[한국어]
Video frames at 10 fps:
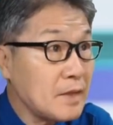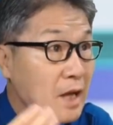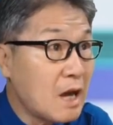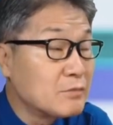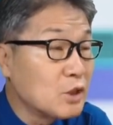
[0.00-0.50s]

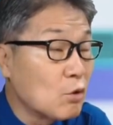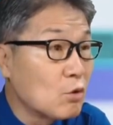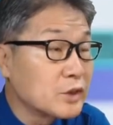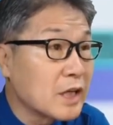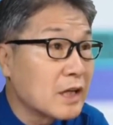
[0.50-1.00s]
아무리
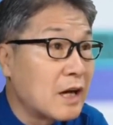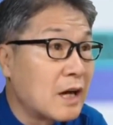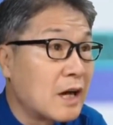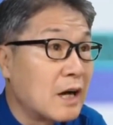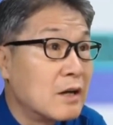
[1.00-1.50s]

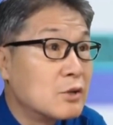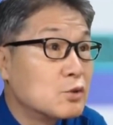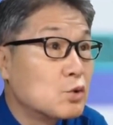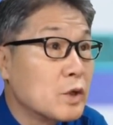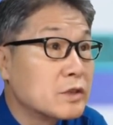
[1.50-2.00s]
언론사가
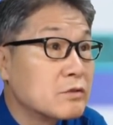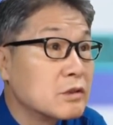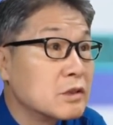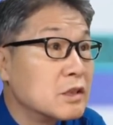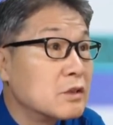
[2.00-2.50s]
조회수를
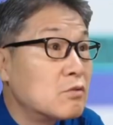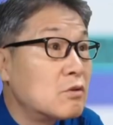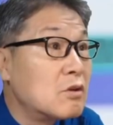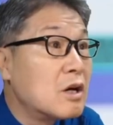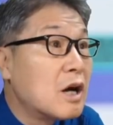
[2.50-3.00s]

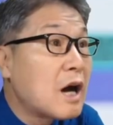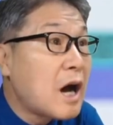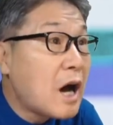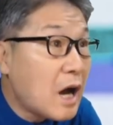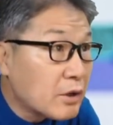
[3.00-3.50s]
늘리고
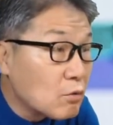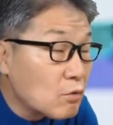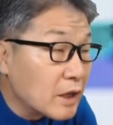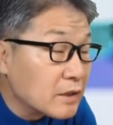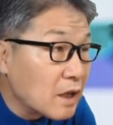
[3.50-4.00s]
하려고
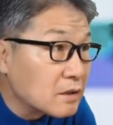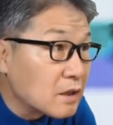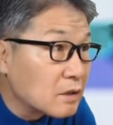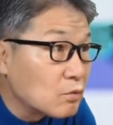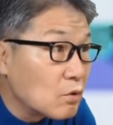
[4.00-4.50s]
한다
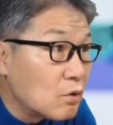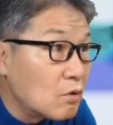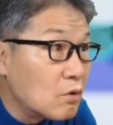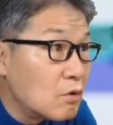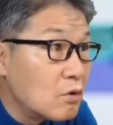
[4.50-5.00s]

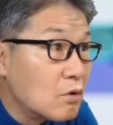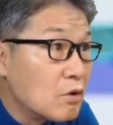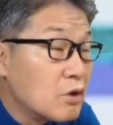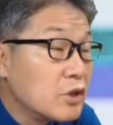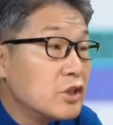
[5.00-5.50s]
하더라도
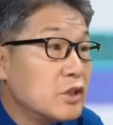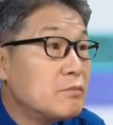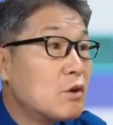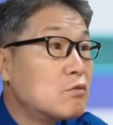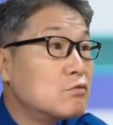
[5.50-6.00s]

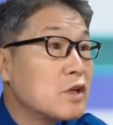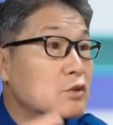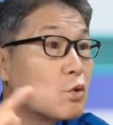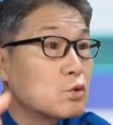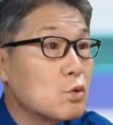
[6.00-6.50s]
이명웅의
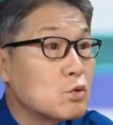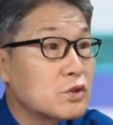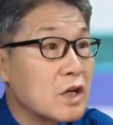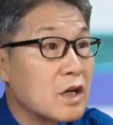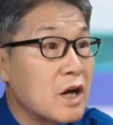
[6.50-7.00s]

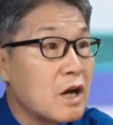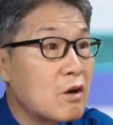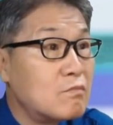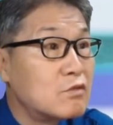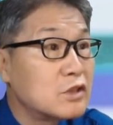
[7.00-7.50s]
소속사가
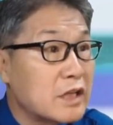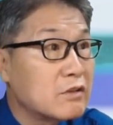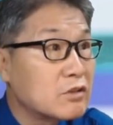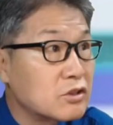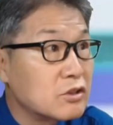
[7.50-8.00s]
건물산
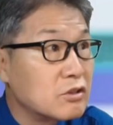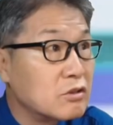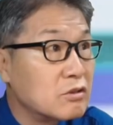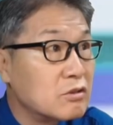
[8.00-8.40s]
것을